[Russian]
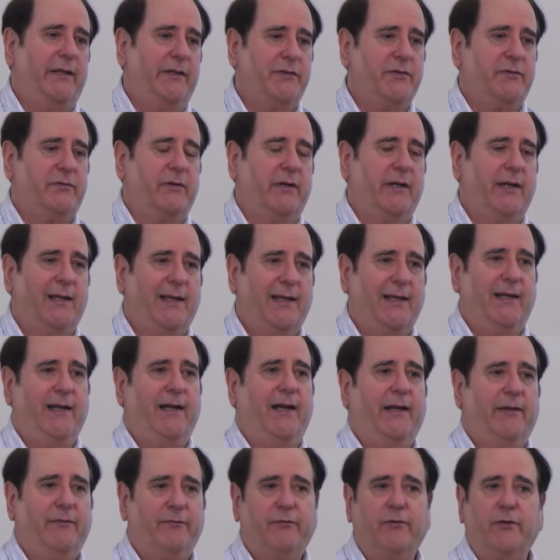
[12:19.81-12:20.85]
мы даже не
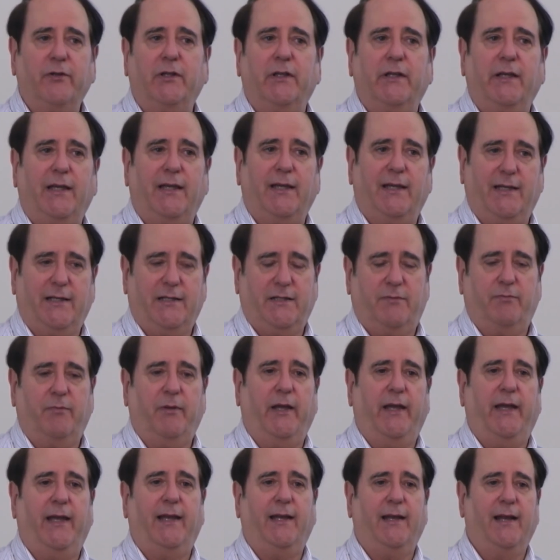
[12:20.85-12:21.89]
можем объяснить, как
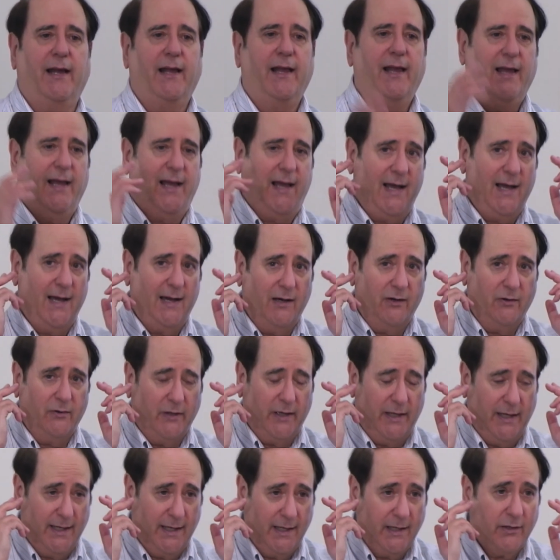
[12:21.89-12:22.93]

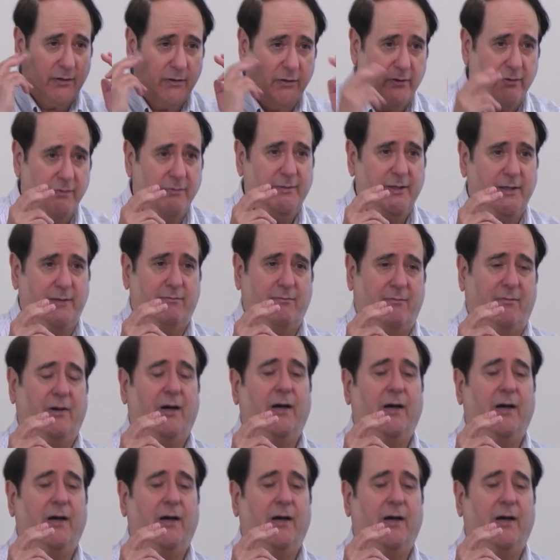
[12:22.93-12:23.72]
человеческий разум